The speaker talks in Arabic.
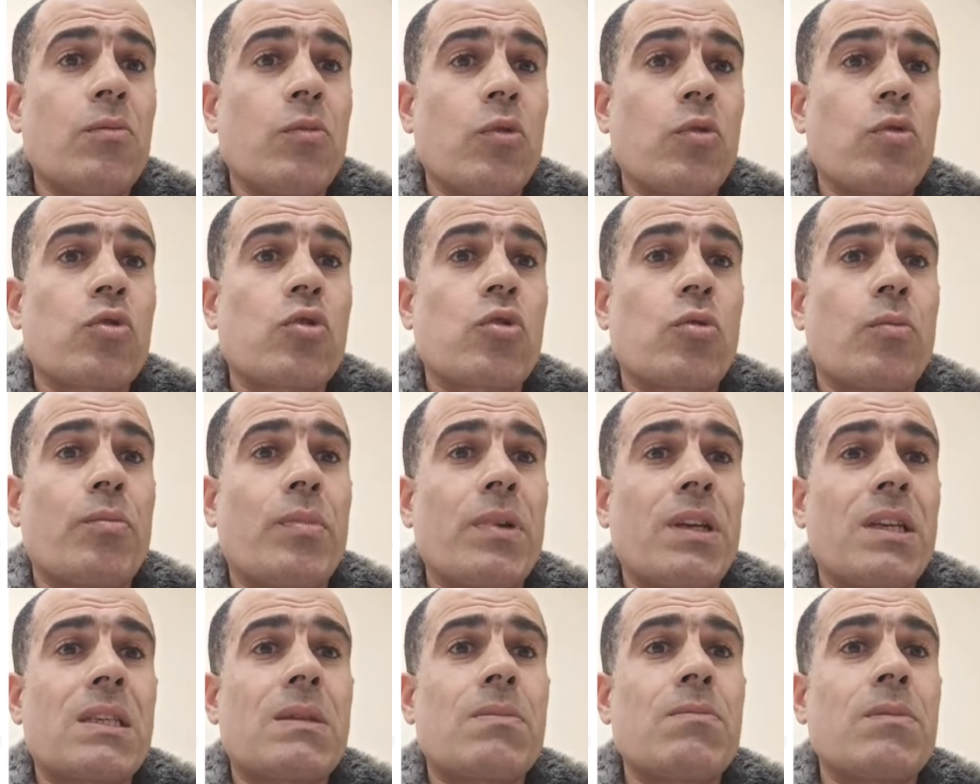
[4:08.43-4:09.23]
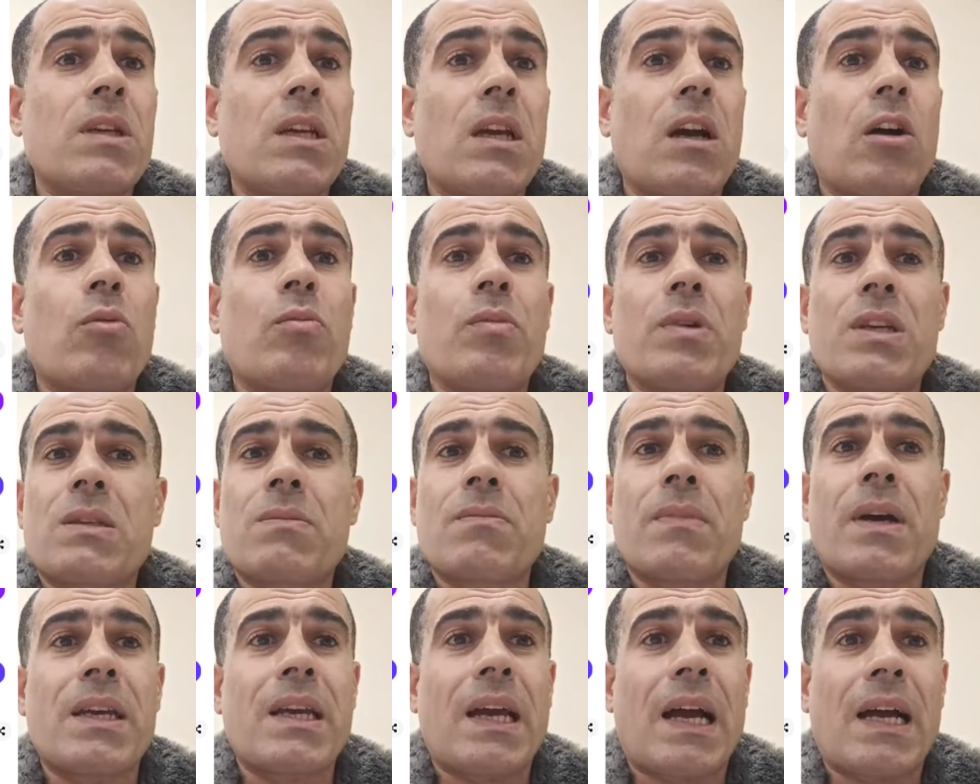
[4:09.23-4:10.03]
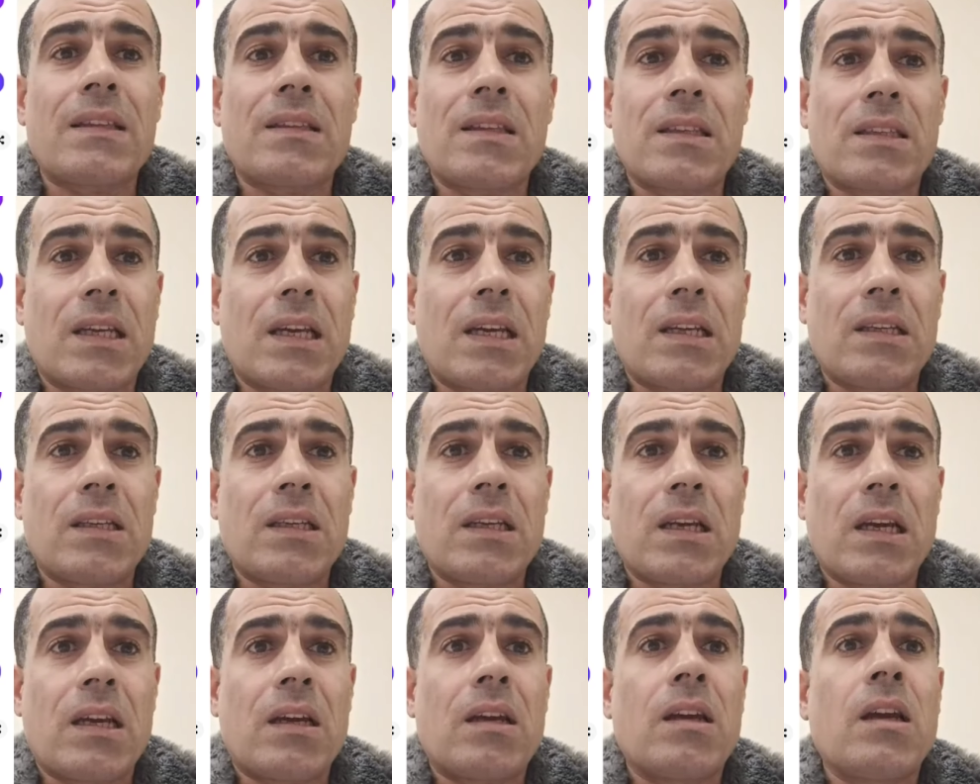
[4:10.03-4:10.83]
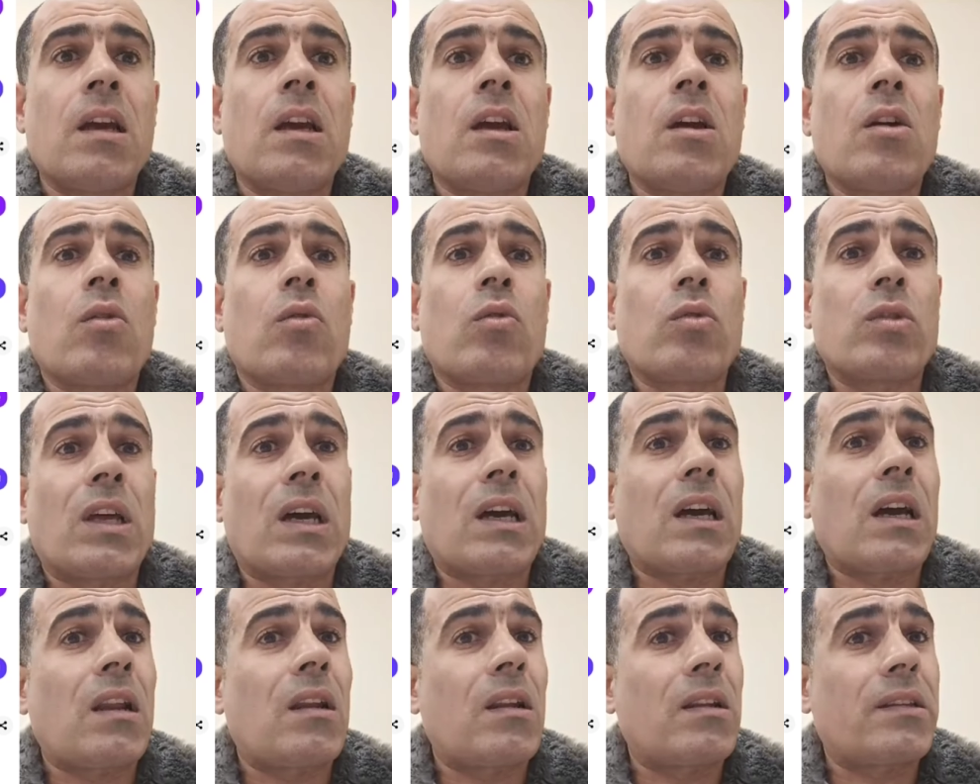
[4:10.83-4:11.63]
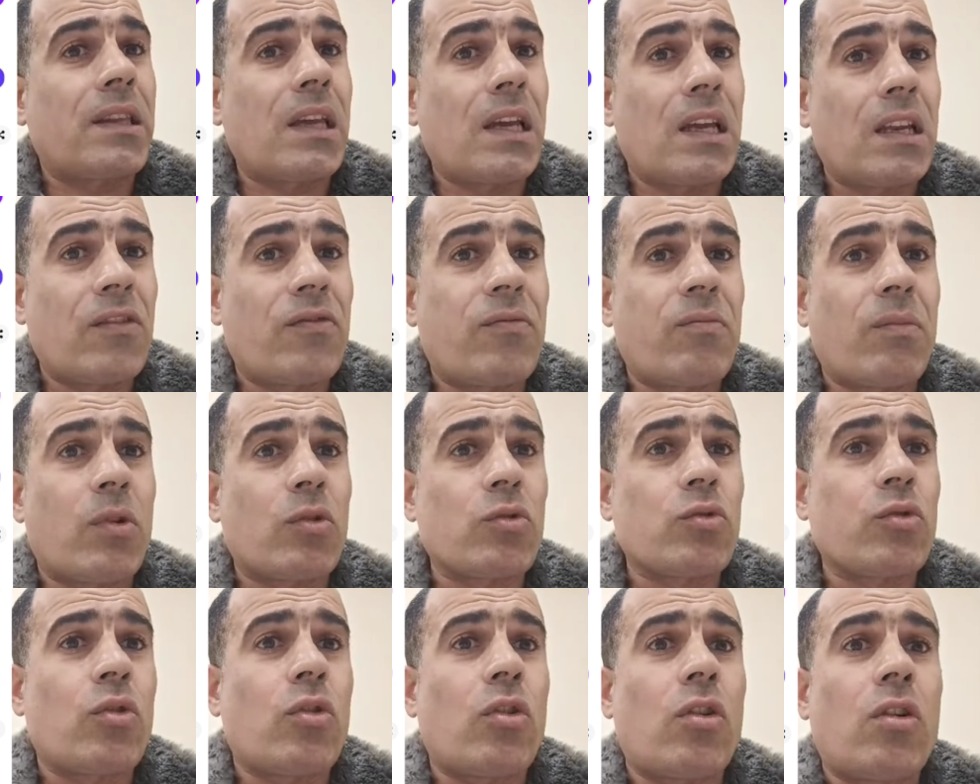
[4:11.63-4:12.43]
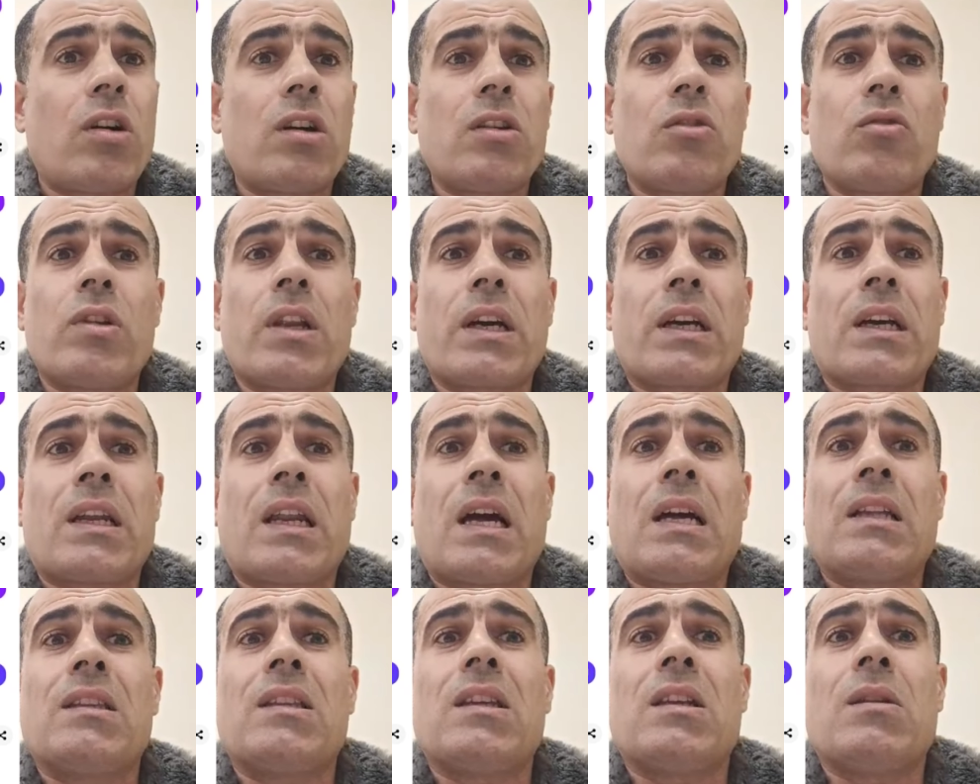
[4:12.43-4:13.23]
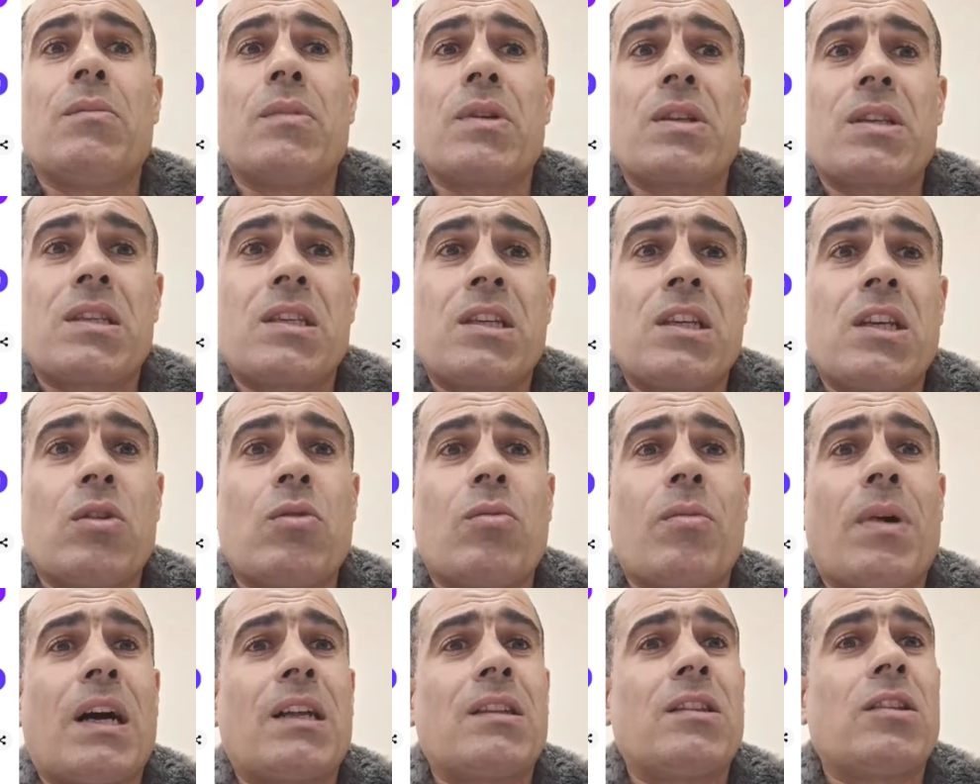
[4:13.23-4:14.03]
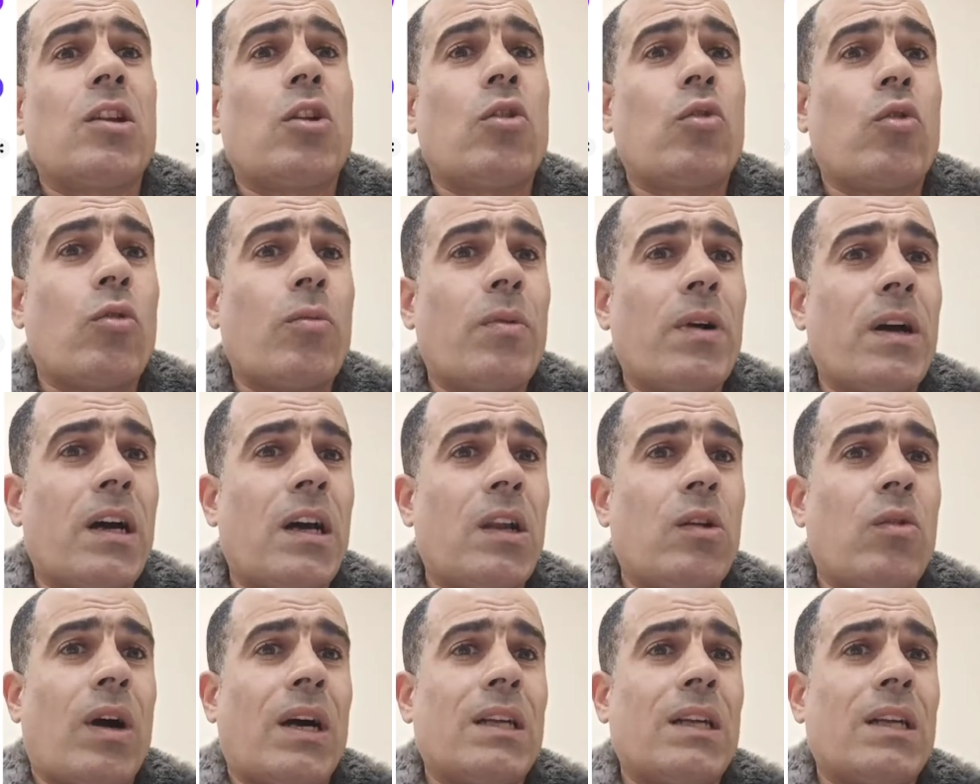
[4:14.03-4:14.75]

ينصب باسمي او باسم اي حد تاني ودخل تاني في موضوع يقول لك انا عندي وما وعندي الهبال